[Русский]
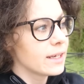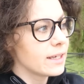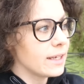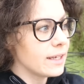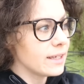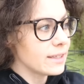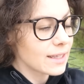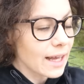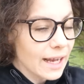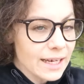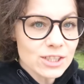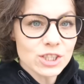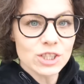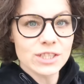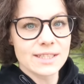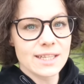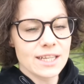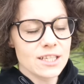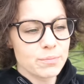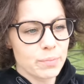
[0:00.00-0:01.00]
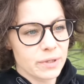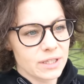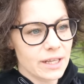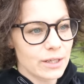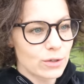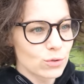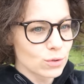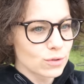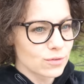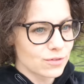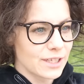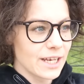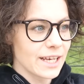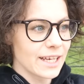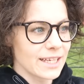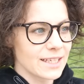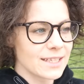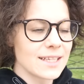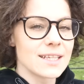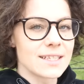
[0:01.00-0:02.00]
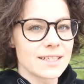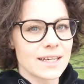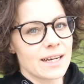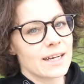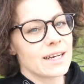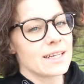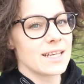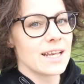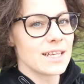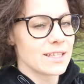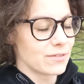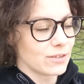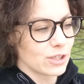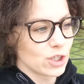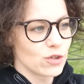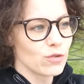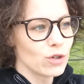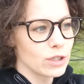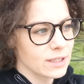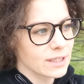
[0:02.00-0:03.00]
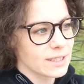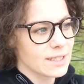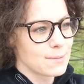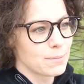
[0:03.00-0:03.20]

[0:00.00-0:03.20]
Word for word: И также здесь продают всяких сельскохозяйственных животных,